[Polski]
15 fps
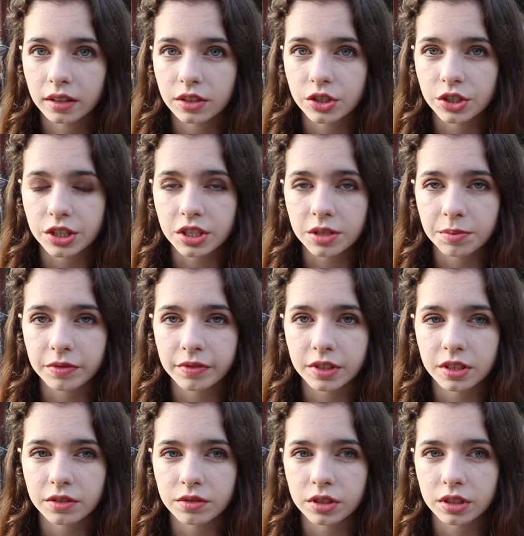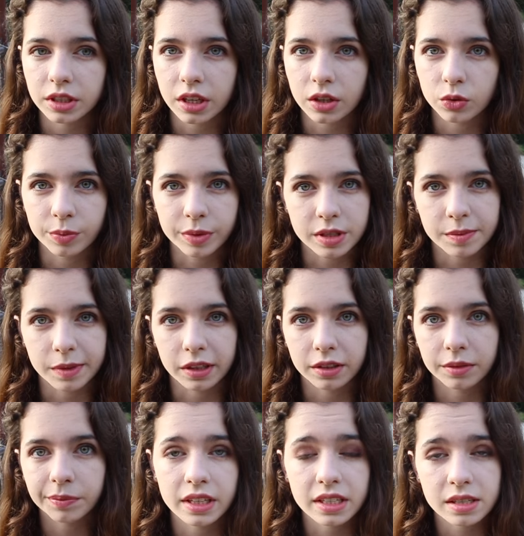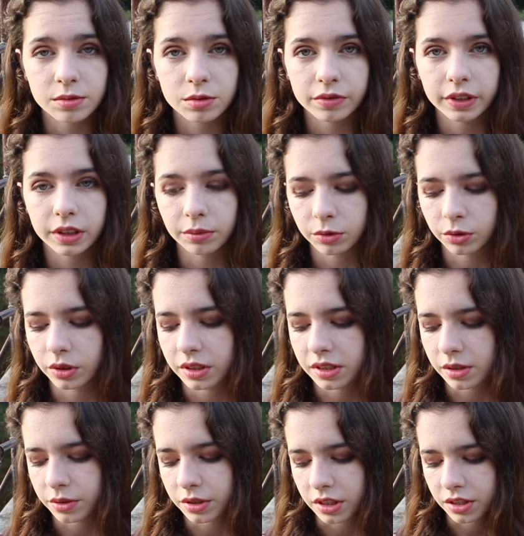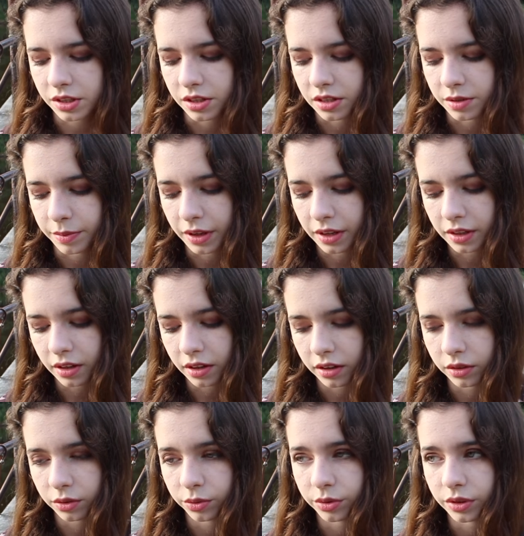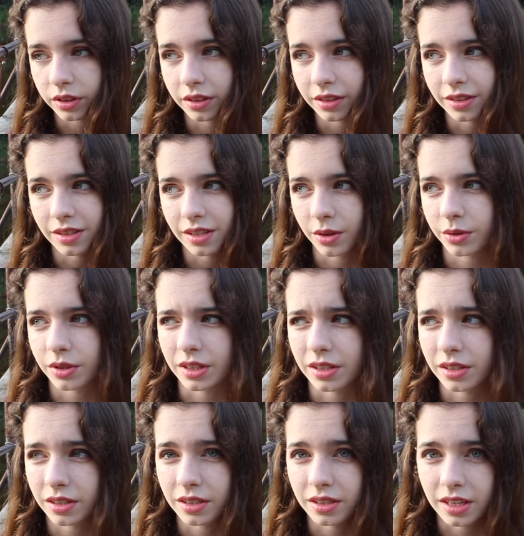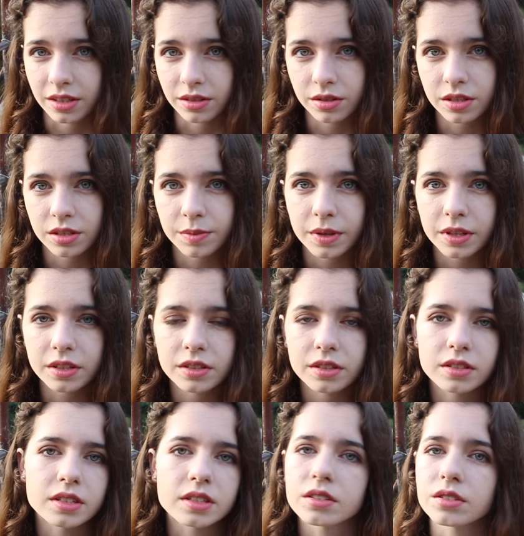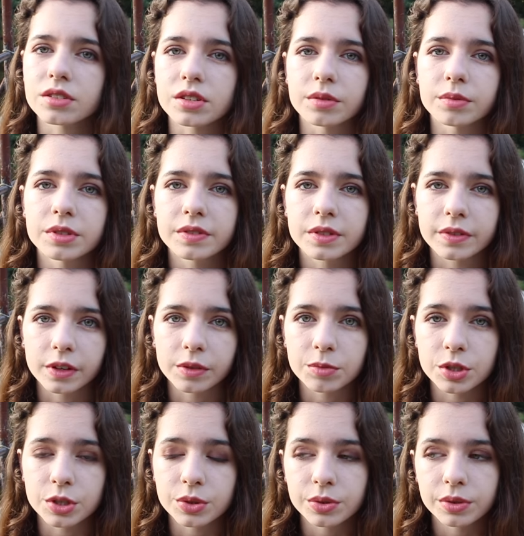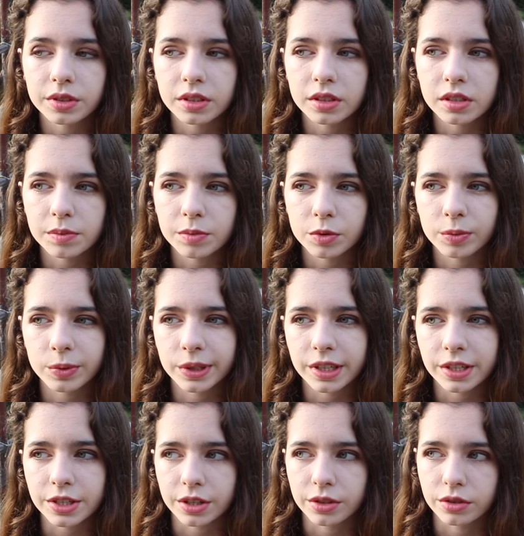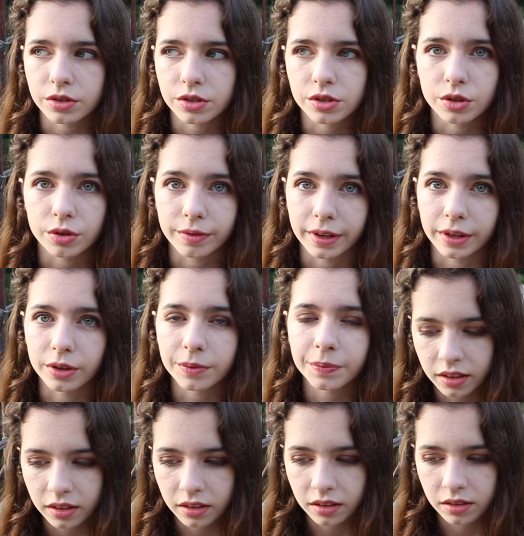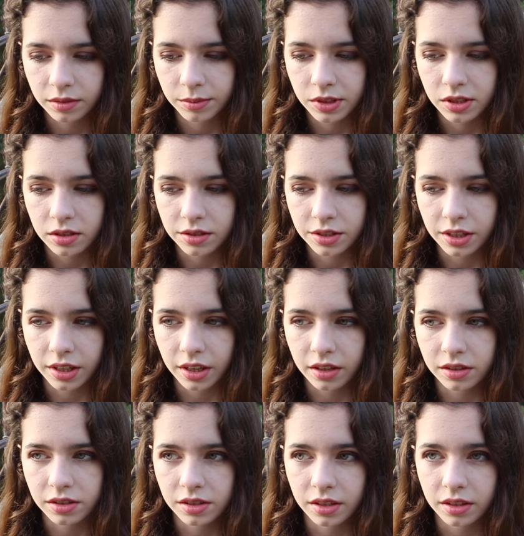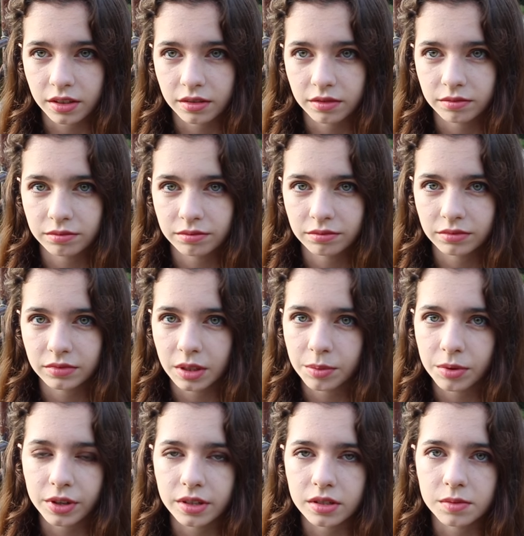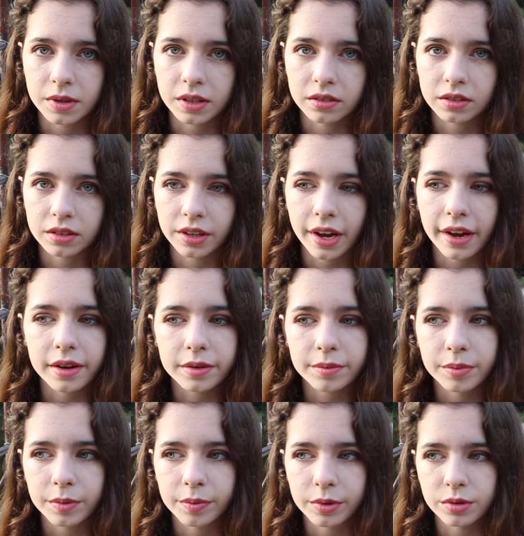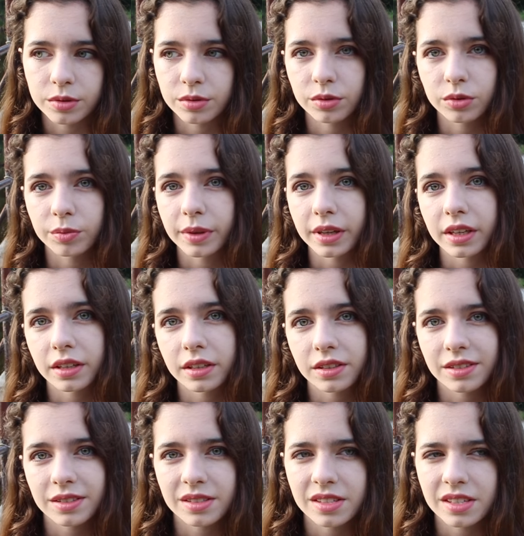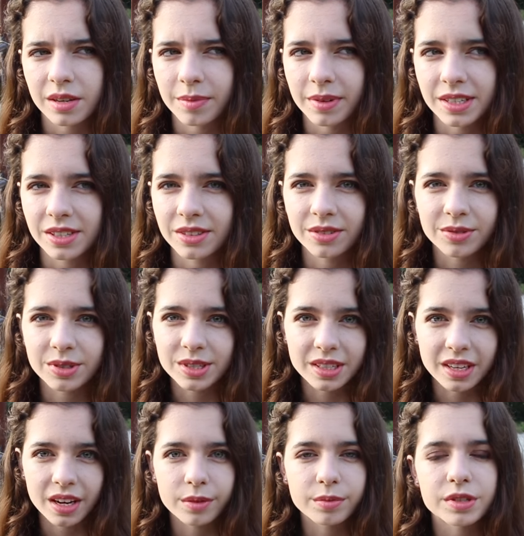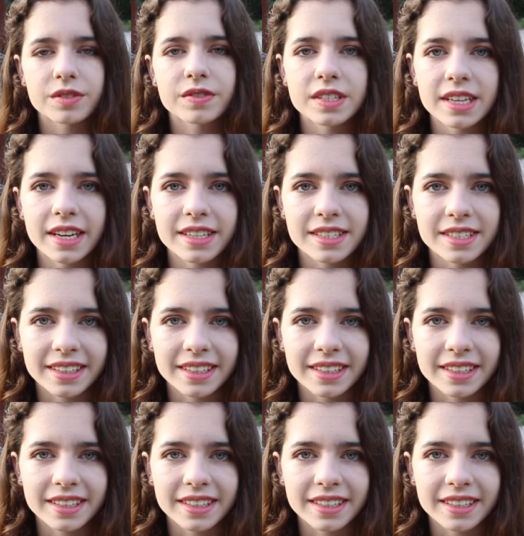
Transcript: Szczerze powiedziawszy, ja lubię zmiany. Jestem człowiekiem, który cały czas się zmienia, który cały czas chce coś zmienić, chce coś robić w swoim życiu i próbuje czegoś nowego. I myślę, że ja się nie boję zmian, tylko ja po prostu lubię i trzeba się do wszystkiego przyzwyczaić,